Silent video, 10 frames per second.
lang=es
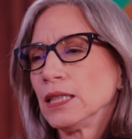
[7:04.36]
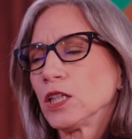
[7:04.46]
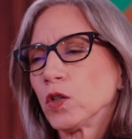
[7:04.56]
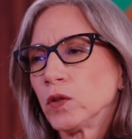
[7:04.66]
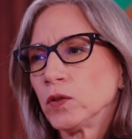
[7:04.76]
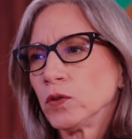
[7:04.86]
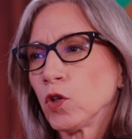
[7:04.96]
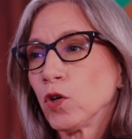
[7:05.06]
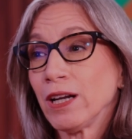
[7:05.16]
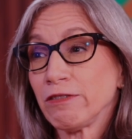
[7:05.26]

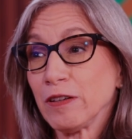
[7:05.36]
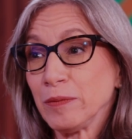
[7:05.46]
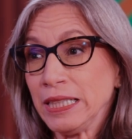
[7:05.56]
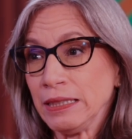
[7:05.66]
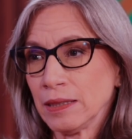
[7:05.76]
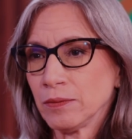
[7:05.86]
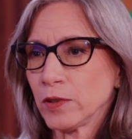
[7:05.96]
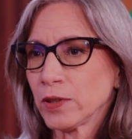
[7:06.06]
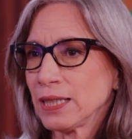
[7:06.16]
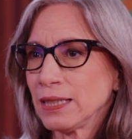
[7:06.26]
con la familia,
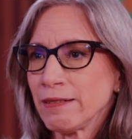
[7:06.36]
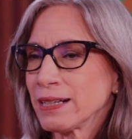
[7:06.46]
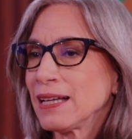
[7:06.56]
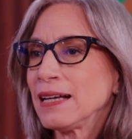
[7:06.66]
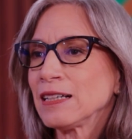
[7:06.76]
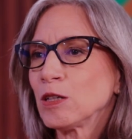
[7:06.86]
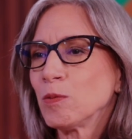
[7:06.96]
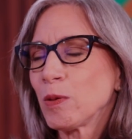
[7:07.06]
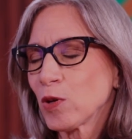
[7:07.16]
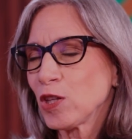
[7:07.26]
porque la verdad,
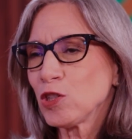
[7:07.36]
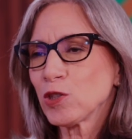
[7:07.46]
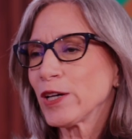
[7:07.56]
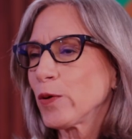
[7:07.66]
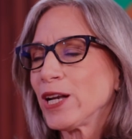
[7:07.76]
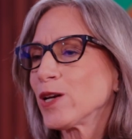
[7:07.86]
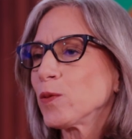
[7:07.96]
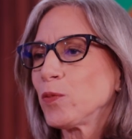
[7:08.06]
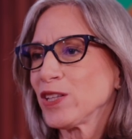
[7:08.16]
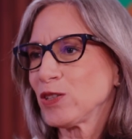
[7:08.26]
como hemos dicho, la escuela
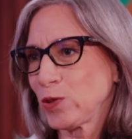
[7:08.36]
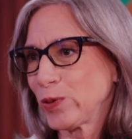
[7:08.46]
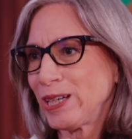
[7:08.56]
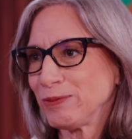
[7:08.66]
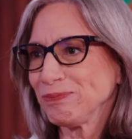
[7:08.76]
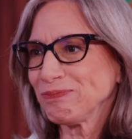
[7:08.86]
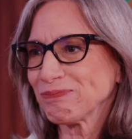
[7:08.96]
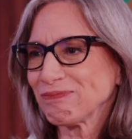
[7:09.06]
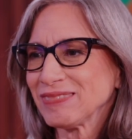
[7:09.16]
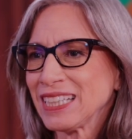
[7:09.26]
no puede sola
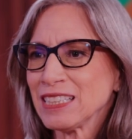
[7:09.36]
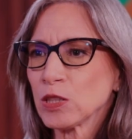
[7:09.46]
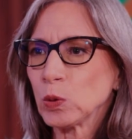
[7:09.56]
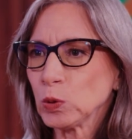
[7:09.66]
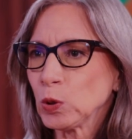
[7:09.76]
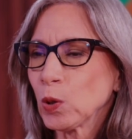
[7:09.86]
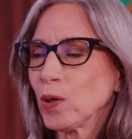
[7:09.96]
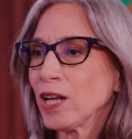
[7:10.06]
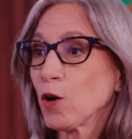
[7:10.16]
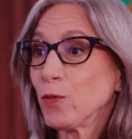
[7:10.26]
es junto
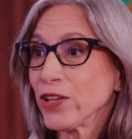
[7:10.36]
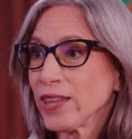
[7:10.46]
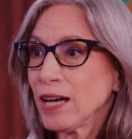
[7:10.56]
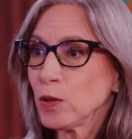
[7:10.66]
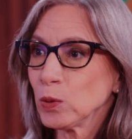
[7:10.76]
con la comunidad y